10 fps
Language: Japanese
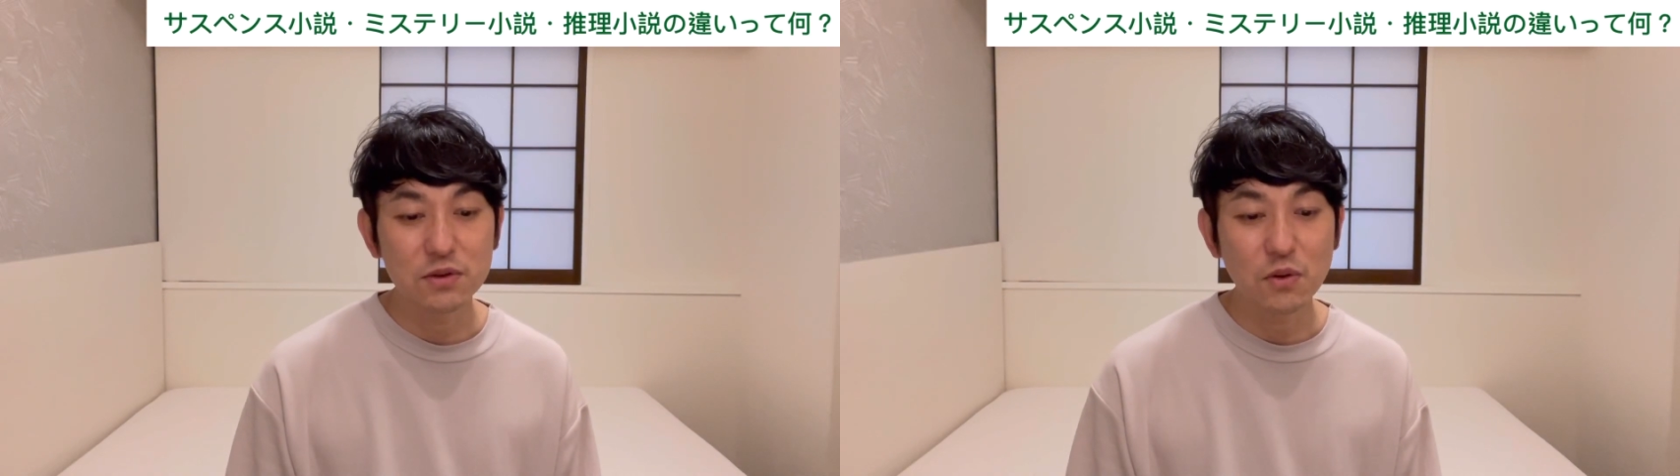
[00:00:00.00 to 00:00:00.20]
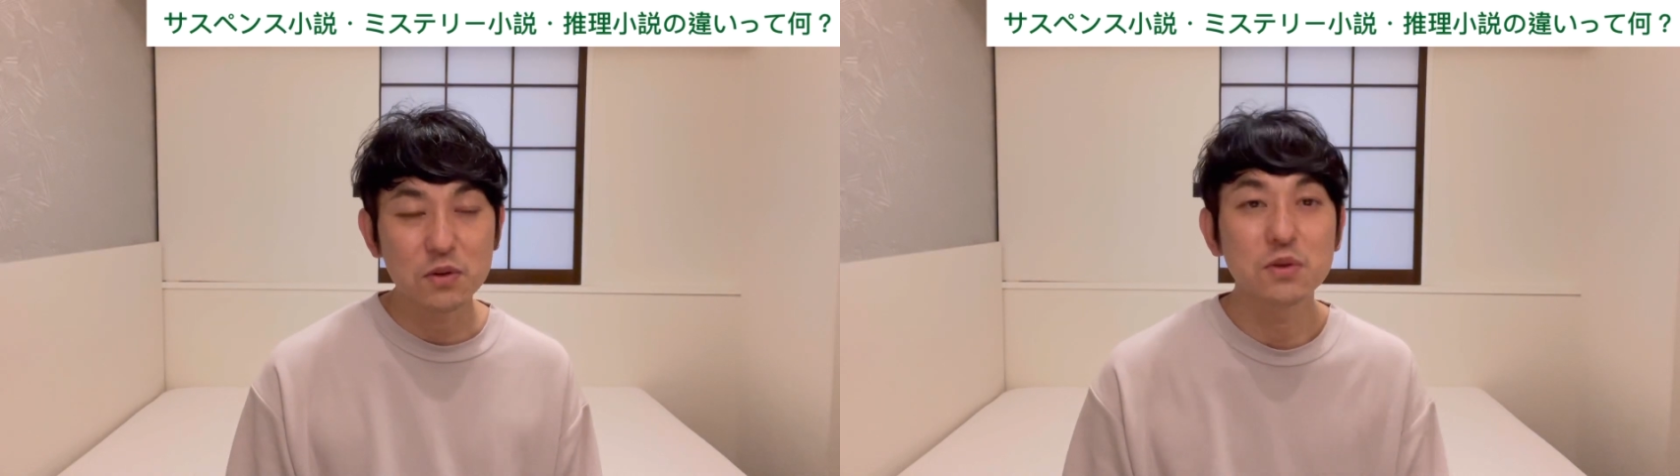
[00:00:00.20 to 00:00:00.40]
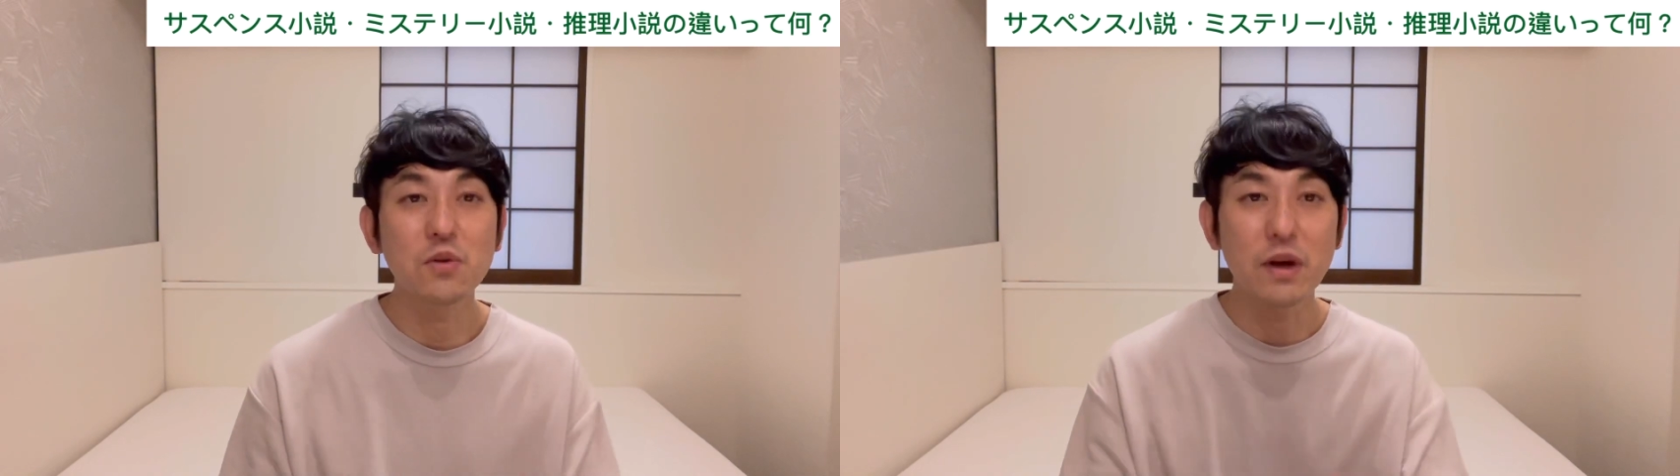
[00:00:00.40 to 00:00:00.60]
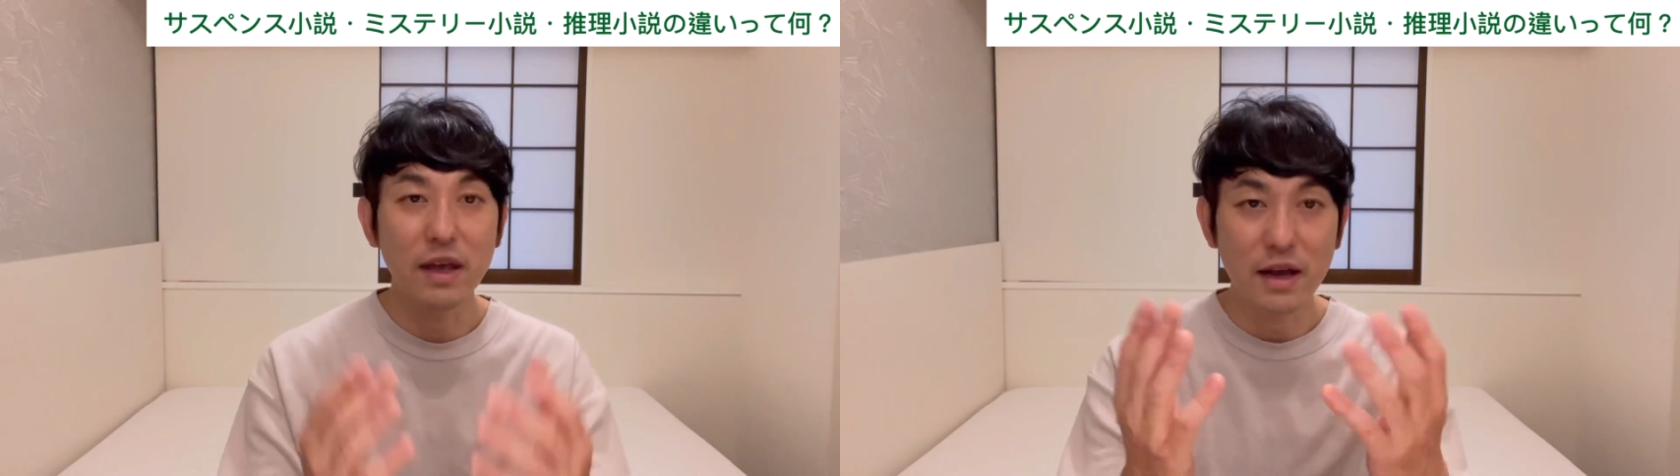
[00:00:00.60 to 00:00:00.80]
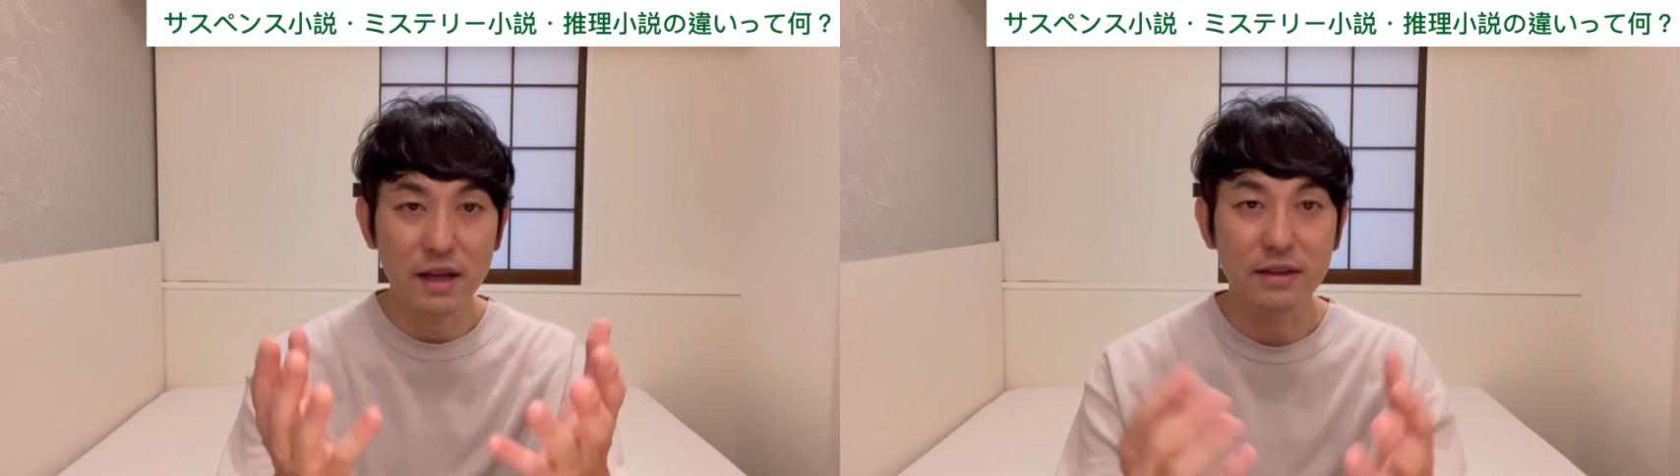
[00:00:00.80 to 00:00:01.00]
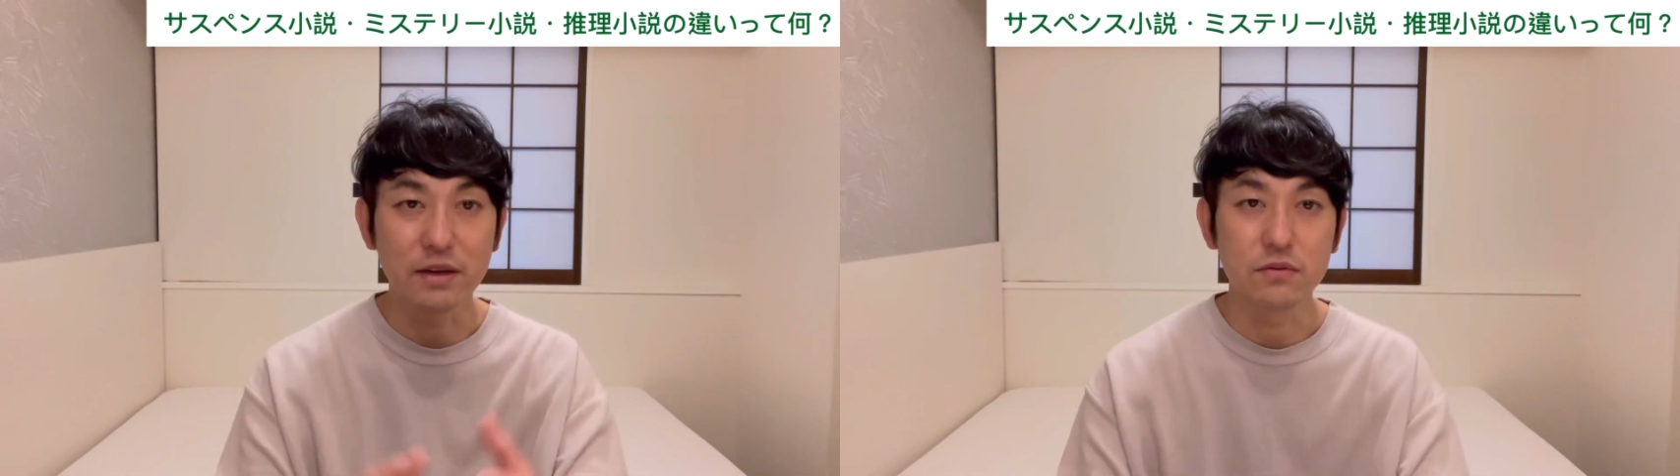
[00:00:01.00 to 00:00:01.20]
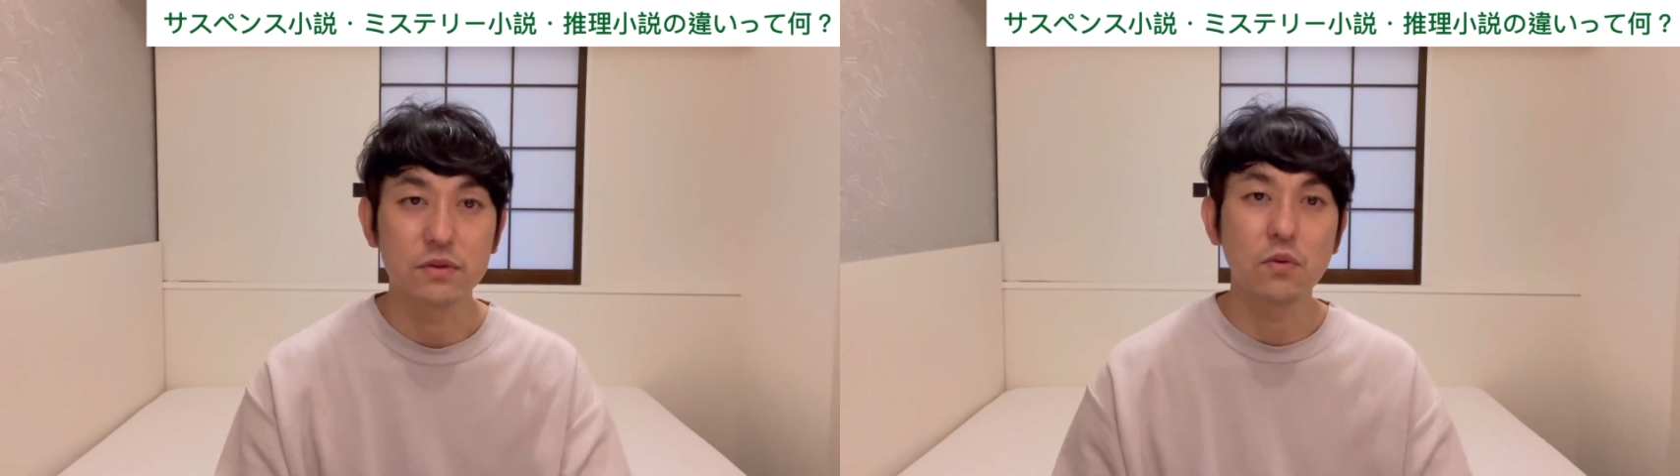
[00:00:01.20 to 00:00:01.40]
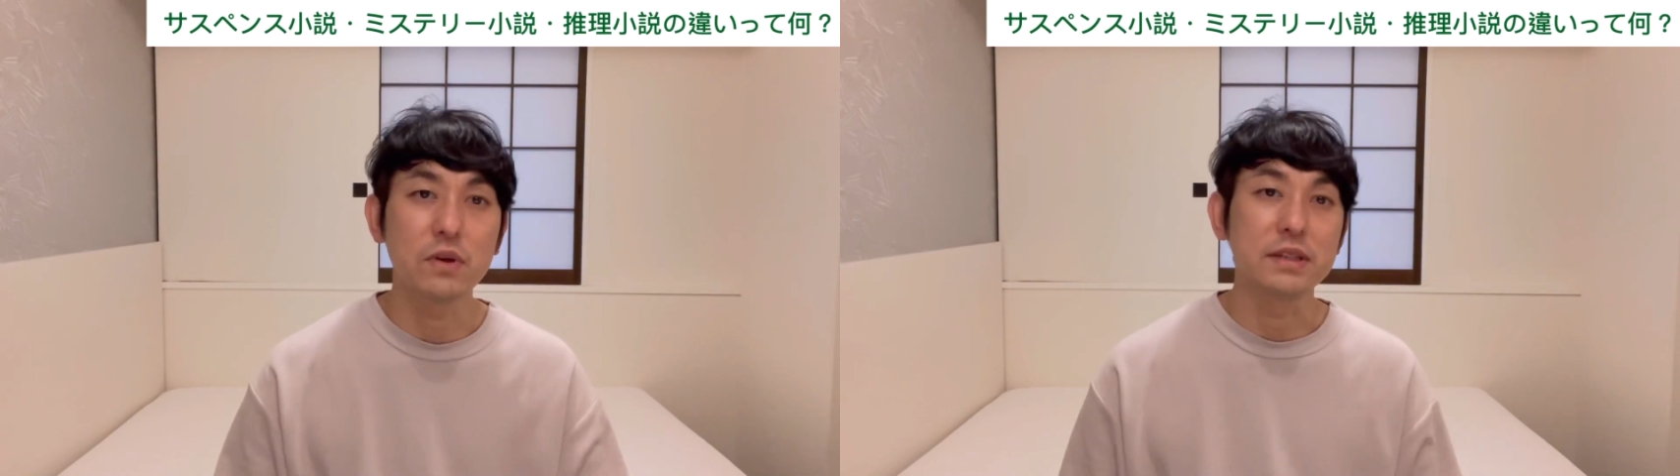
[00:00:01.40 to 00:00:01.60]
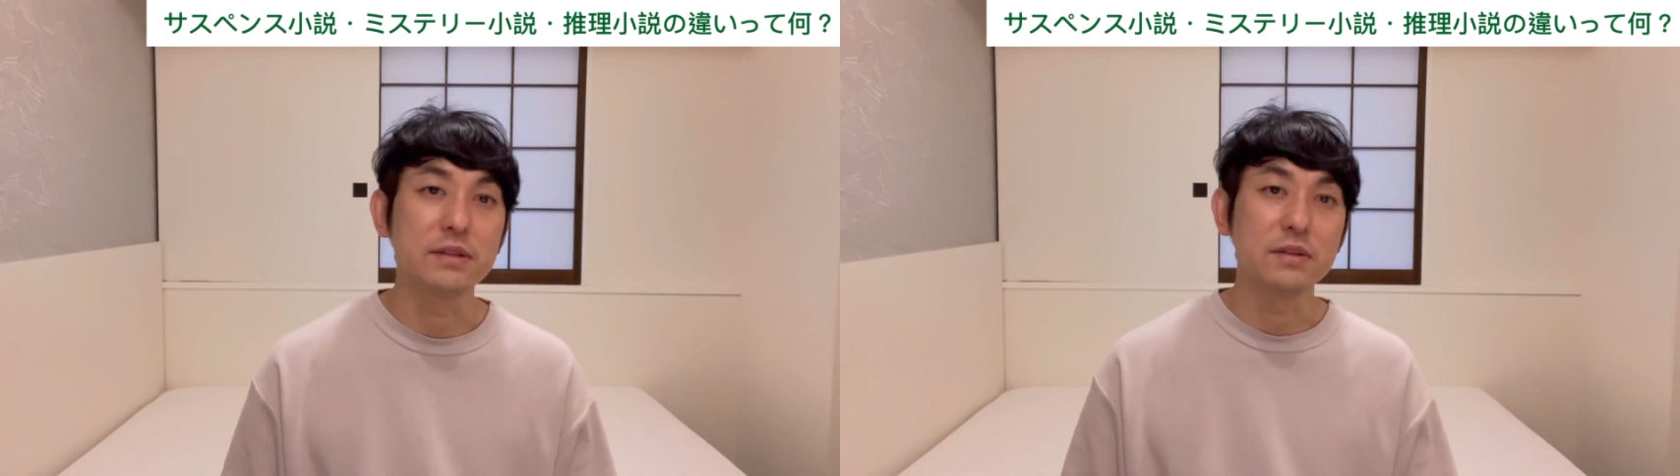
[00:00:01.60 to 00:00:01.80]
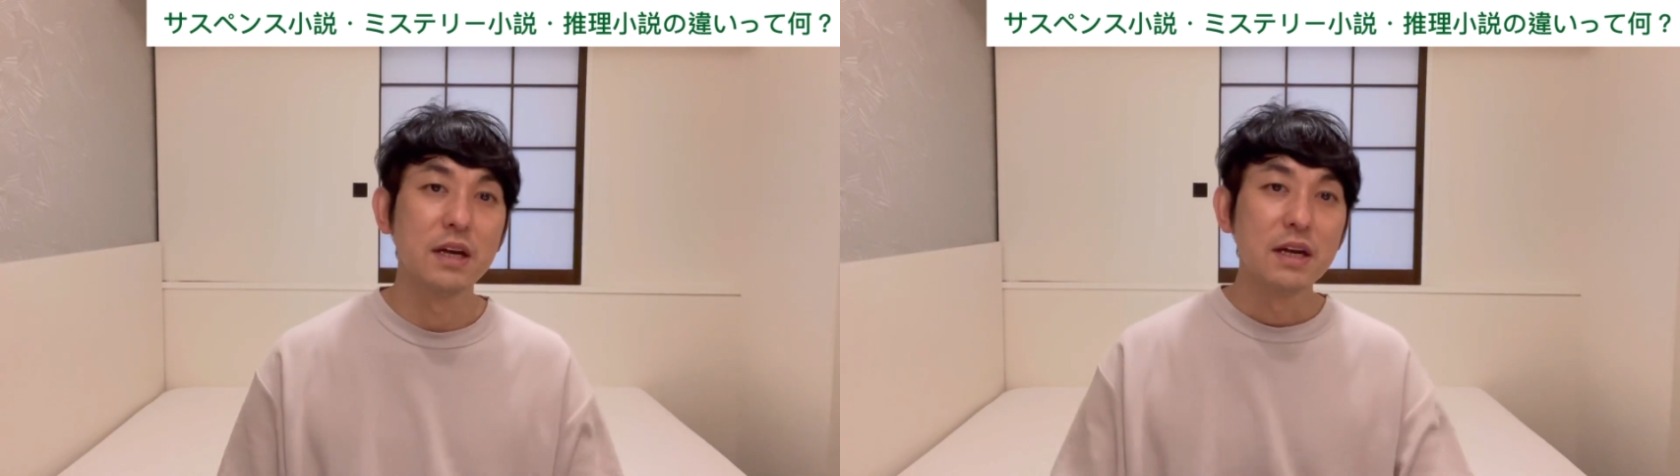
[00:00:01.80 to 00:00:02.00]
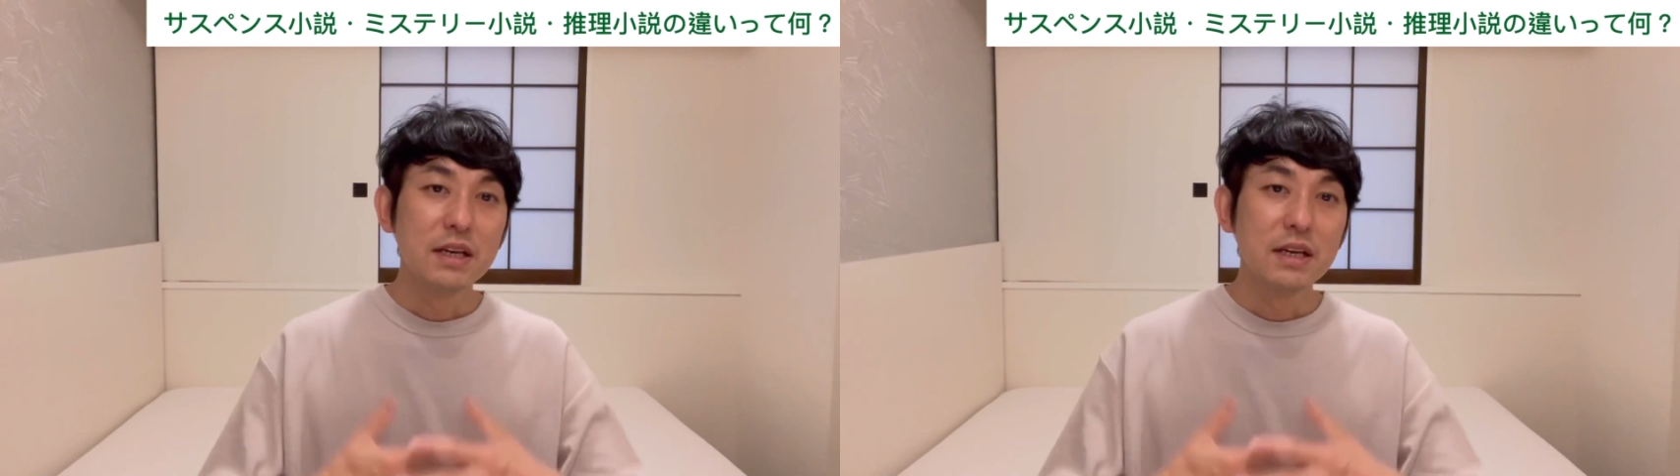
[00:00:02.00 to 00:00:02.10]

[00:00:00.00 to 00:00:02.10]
く様子を描いているそうなんです